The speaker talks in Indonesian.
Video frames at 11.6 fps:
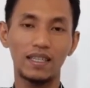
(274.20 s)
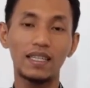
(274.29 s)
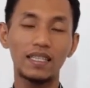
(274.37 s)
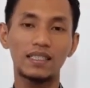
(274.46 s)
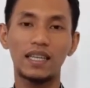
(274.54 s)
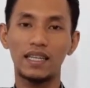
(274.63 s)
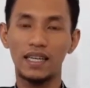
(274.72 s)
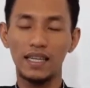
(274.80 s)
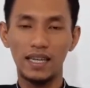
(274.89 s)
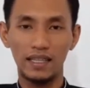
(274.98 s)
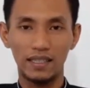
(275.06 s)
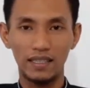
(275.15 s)
Saya
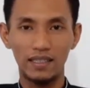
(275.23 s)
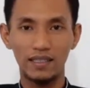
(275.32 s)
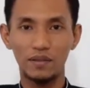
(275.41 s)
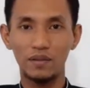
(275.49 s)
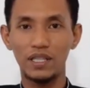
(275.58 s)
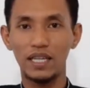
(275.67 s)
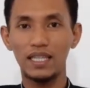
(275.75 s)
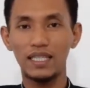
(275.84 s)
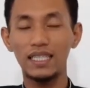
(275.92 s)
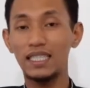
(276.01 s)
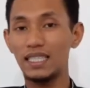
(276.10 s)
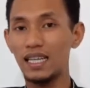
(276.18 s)
yakin di dunia
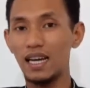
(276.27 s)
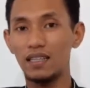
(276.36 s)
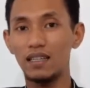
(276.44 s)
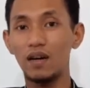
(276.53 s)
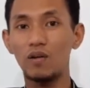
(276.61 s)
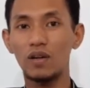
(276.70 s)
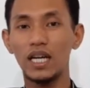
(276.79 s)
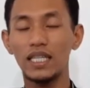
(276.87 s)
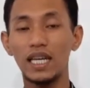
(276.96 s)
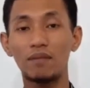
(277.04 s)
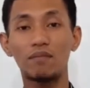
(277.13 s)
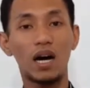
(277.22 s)
ini tidak ada orang
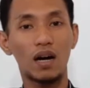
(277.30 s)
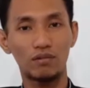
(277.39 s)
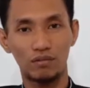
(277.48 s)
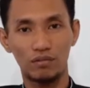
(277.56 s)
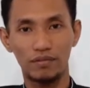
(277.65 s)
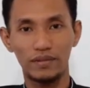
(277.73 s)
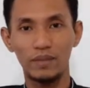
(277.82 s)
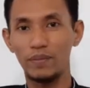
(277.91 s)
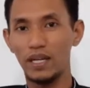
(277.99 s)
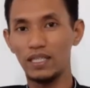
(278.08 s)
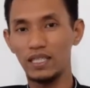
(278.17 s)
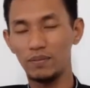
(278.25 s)
yang mau
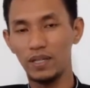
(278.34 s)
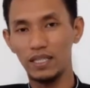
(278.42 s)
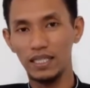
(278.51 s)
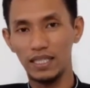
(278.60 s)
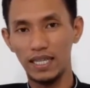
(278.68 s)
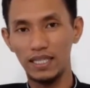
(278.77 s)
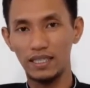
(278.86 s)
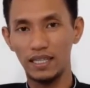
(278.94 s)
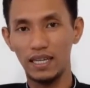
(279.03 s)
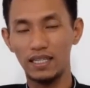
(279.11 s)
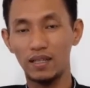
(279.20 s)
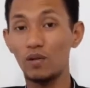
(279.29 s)
dibanding-bandingkan
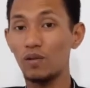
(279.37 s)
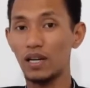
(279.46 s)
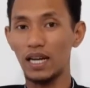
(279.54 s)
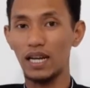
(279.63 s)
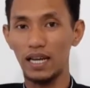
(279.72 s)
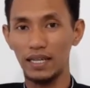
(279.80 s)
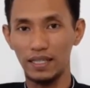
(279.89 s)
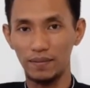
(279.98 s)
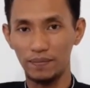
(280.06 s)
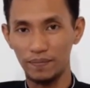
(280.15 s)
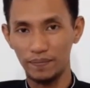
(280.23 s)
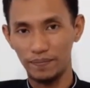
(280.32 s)
dengan orang lain.
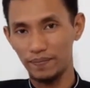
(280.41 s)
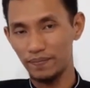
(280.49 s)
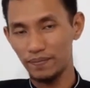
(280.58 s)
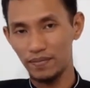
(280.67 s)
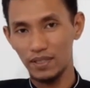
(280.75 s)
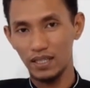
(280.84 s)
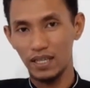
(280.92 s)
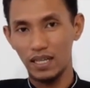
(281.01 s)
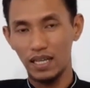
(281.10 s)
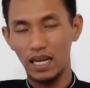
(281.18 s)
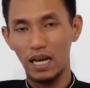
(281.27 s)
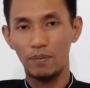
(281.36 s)

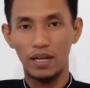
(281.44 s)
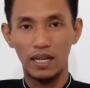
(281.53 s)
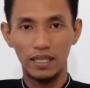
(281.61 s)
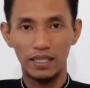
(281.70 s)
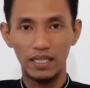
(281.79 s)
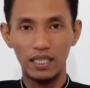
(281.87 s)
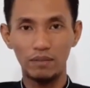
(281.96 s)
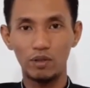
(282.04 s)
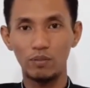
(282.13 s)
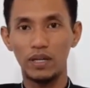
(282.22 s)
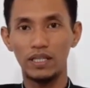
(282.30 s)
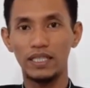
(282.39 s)
Apalagi
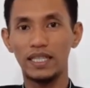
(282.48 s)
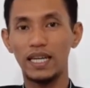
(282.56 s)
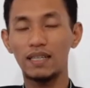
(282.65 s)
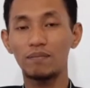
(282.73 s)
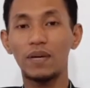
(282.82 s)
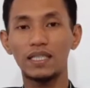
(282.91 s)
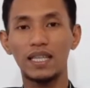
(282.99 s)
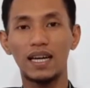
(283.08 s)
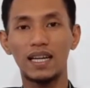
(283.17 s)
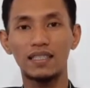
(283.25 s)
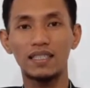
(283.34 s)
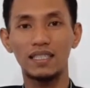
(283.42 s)
membandingkan
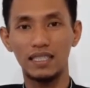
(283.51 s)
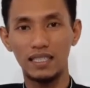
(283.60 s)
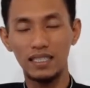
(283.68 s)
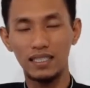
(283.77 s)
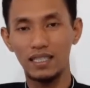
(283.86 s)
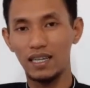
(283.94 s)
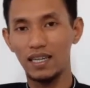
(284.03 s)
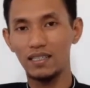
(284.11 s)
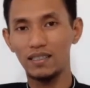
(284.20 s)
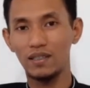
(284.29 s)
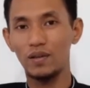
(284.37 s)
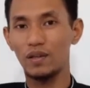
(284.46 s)
pasangan sendiri dengan
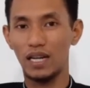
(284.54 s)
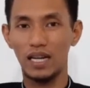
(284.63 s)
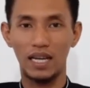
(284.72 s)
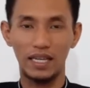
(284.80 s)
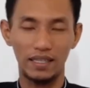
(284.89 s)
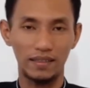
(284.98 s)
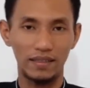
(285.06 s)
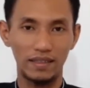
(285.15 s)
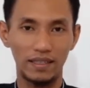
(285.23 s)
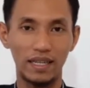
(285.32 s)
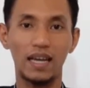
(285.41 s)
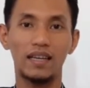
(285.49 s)
orang lain.
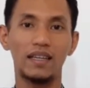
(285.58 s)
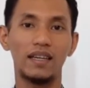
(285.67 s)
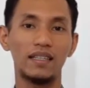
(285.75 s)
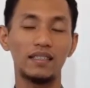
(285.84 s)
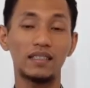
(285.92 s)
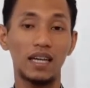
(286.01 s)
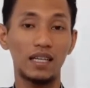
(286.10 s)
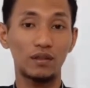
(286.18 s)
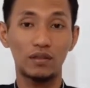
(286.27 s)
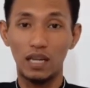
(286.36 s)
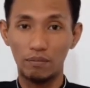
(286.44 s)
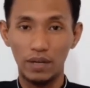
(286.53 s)
Nah, jika itu
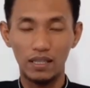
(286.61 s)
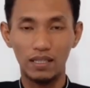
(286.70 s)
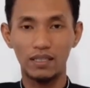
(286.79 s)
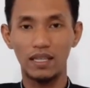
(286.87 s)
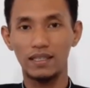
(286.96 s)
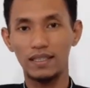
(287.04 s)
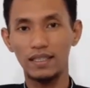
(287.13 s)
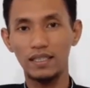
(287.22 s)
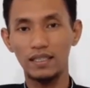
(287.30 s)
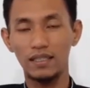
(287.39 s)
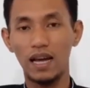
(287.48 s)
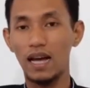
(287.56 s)
sampai terjadi,
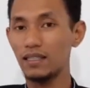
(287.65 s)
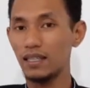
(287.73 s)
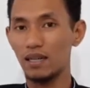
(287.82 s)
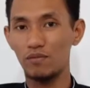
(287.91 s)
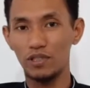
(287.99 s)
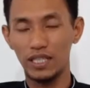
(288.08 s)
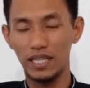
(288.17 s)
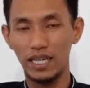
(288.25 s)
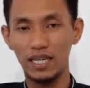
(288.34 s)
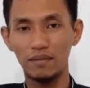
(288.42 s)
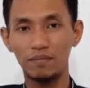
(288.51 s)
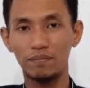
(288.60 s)
ada
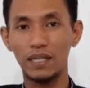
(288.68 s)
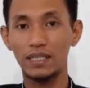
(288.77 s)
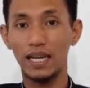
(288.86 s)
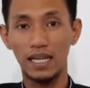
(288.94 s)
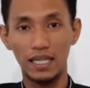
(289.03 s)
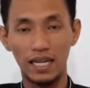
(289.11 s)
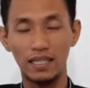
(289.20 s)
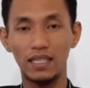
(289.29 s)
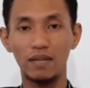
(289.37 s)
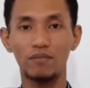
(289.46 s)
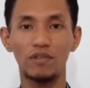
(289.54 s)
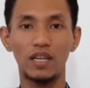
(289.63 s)
kemungkinan pasangan
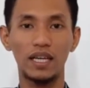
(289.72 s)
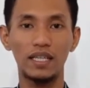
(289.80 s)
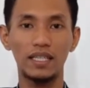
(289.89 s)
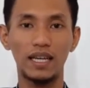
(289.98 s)
Anda mulai